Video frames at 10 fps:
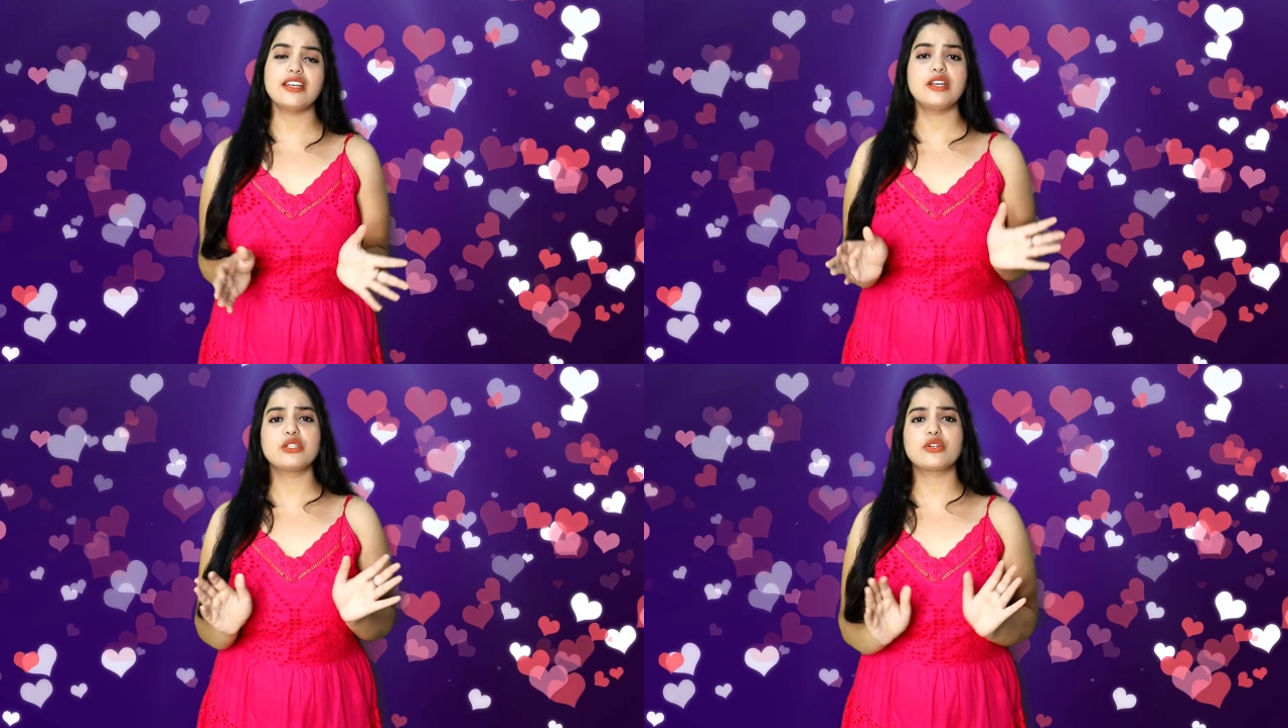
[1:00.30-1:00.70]

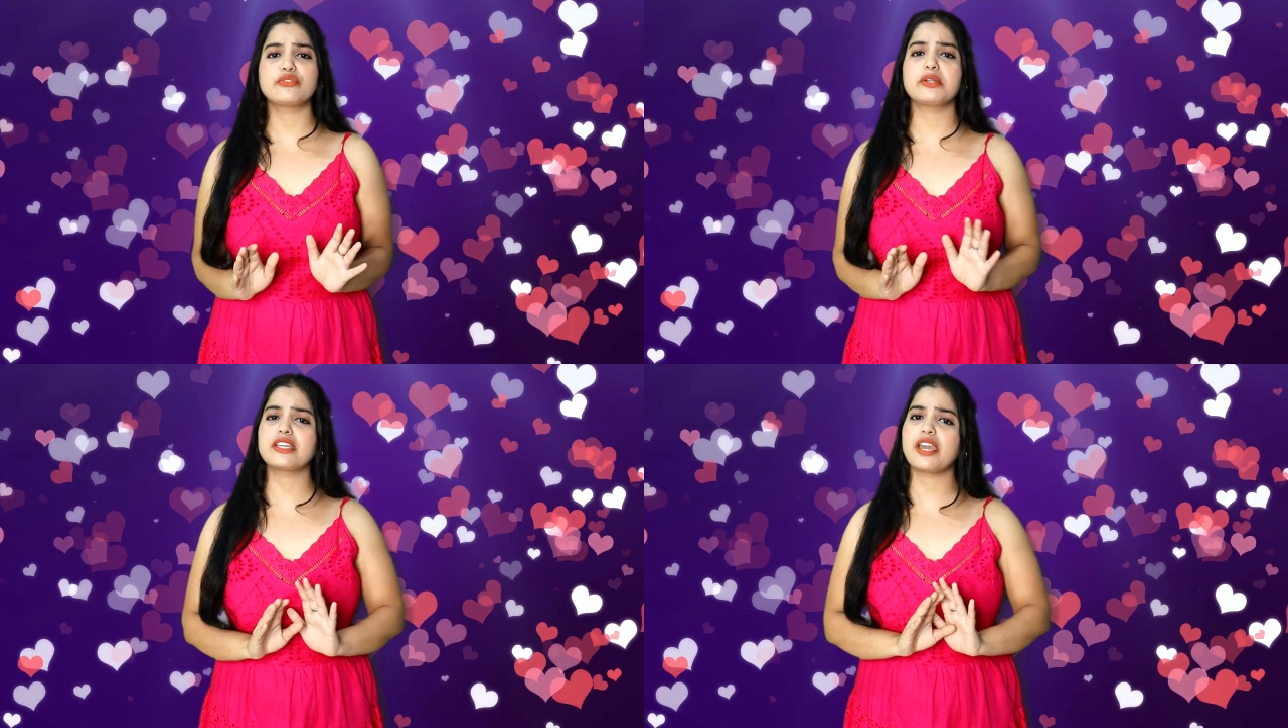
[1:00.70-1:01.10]
है
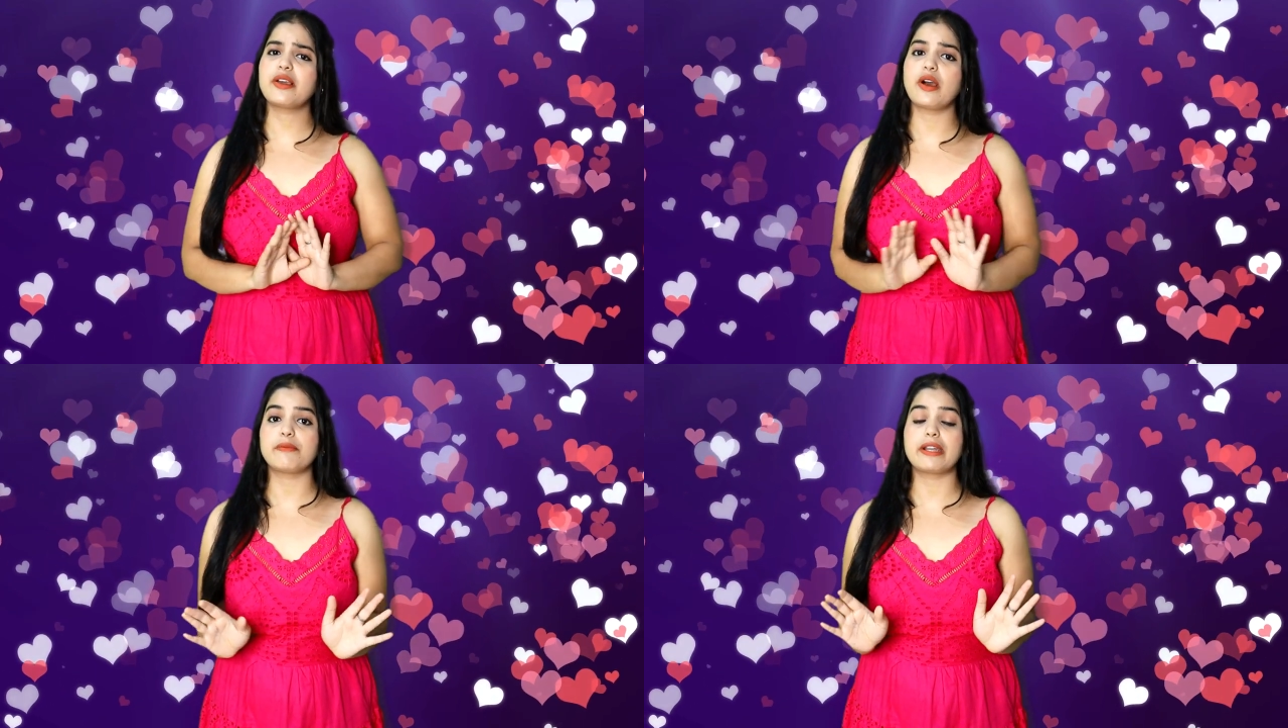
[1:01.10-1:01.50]
तो फिर ये
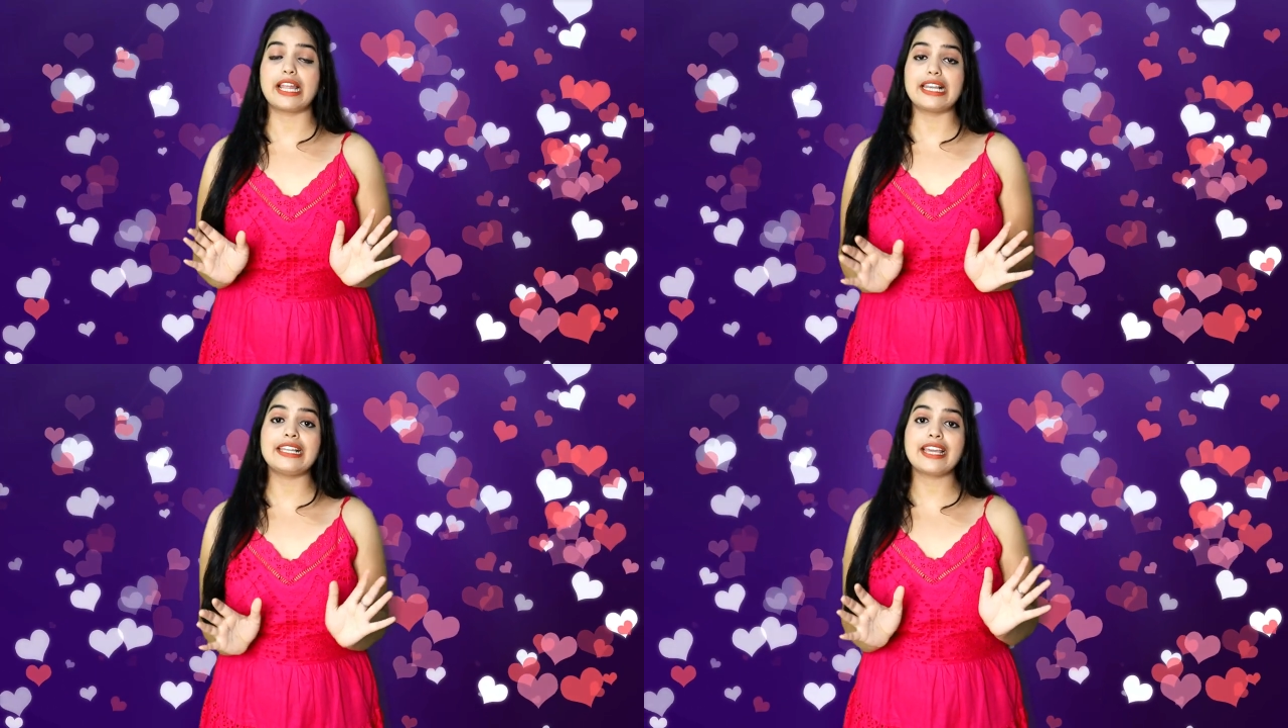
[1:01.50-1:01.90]
कॉमन
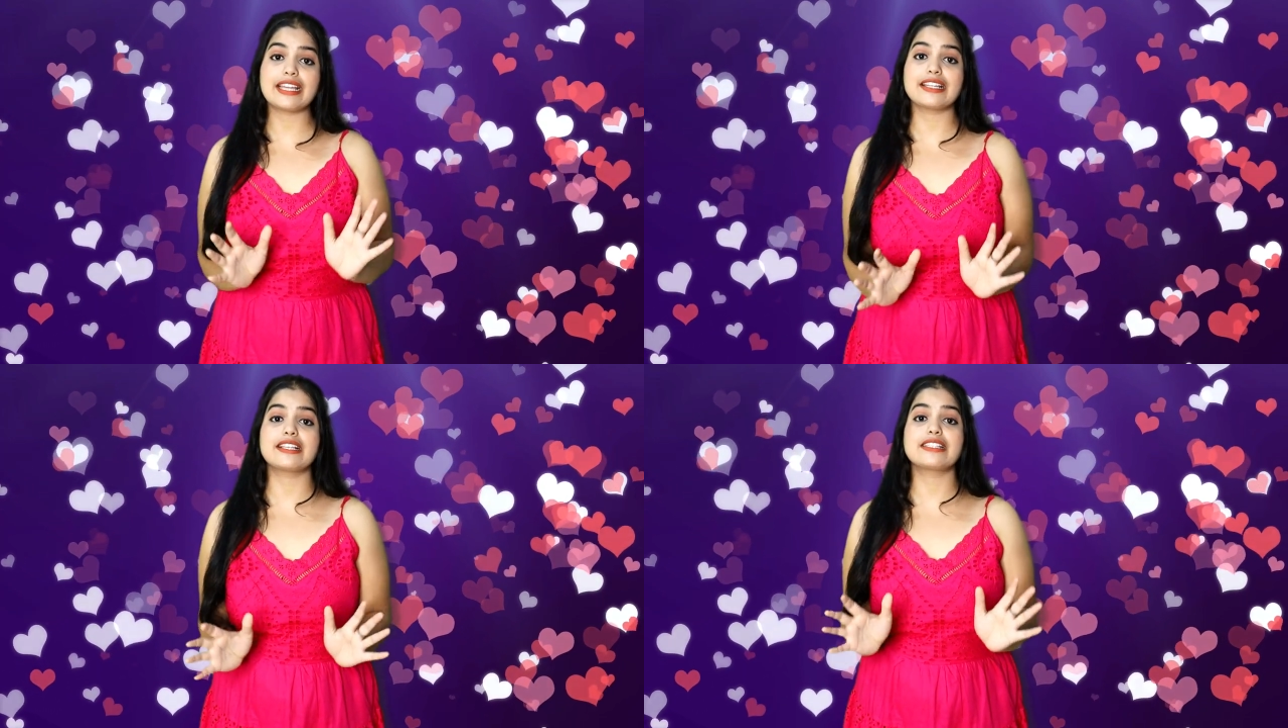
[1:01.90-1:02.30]
है
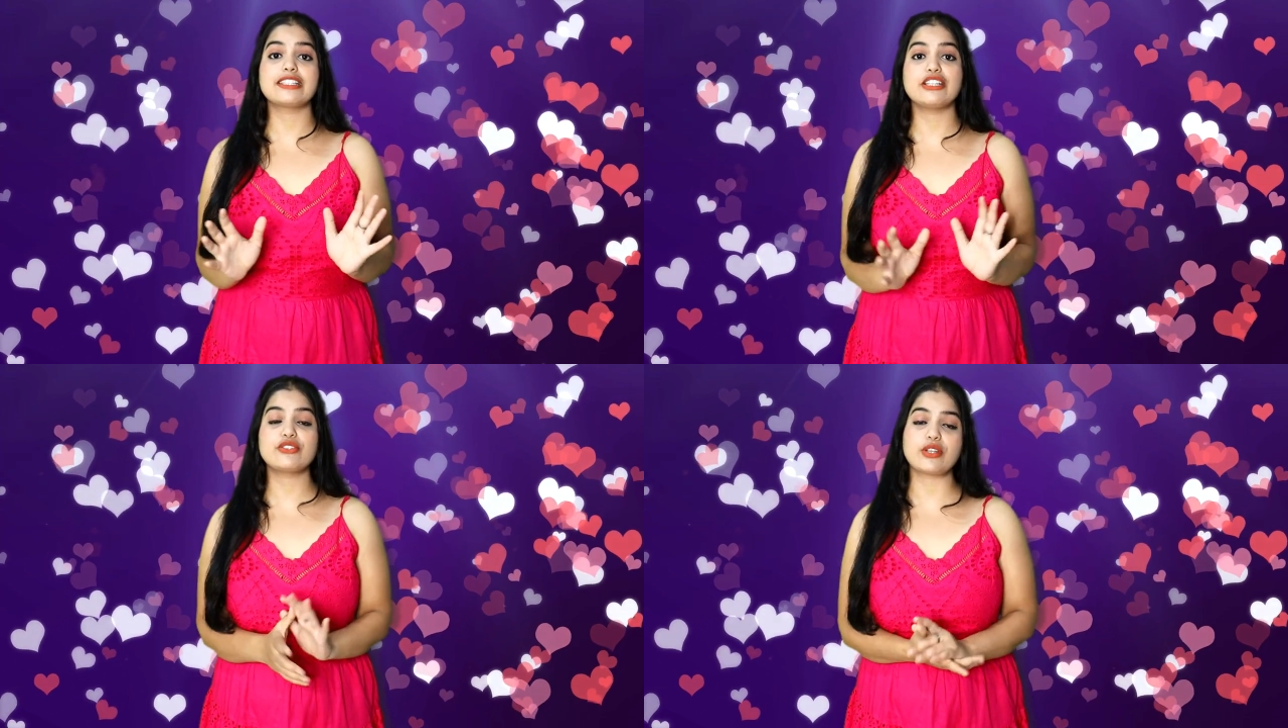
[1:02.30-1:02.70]
लेकिन
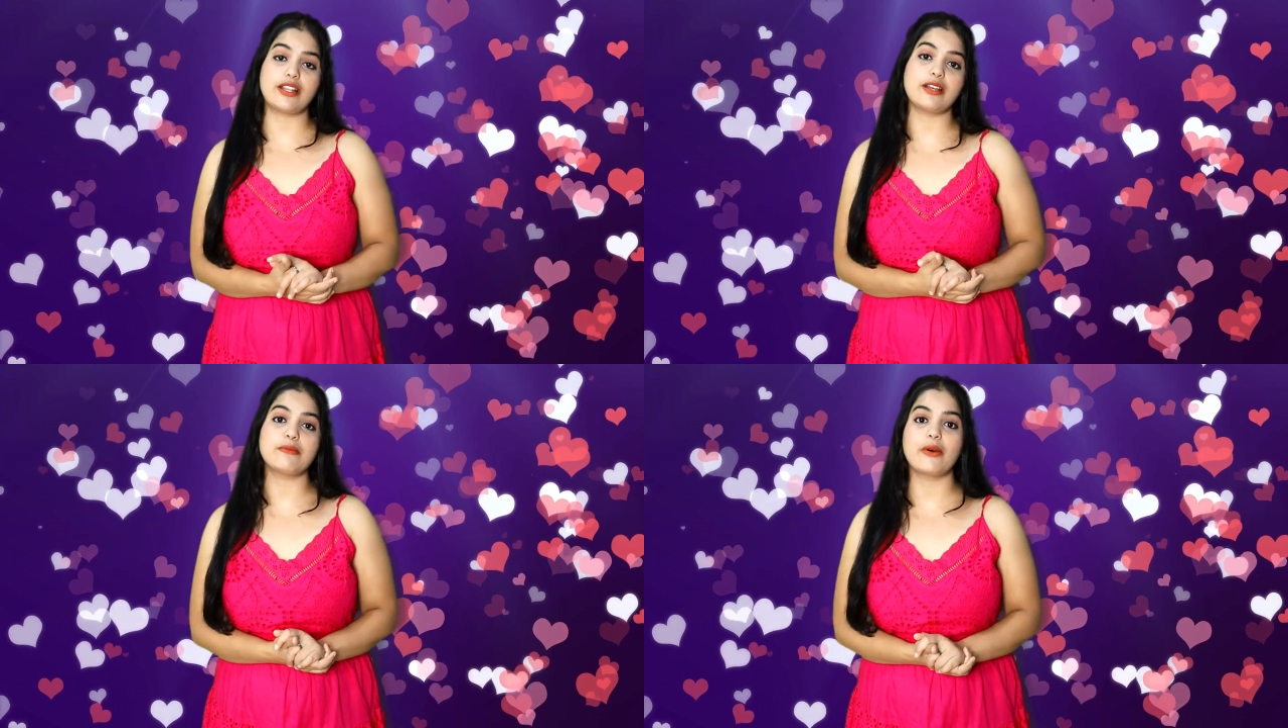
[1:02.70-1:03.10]
इससे
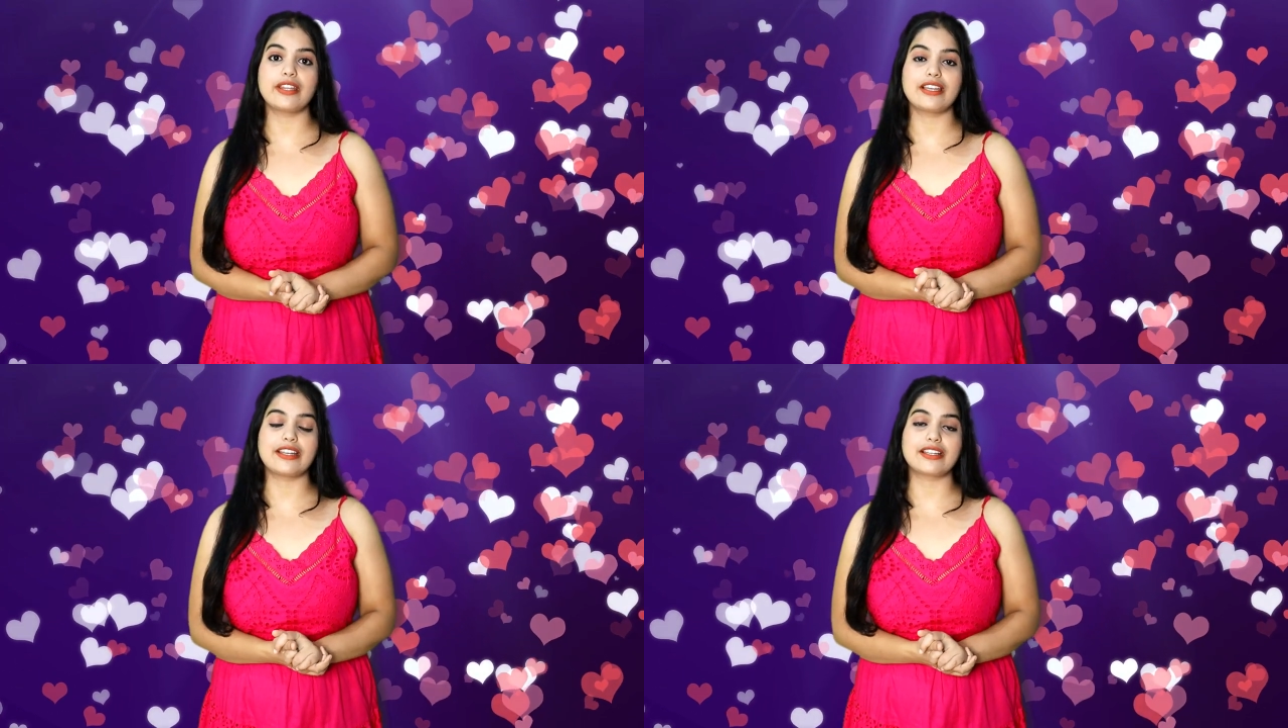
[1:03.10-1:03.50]
ज़्यादा मॉर्निंग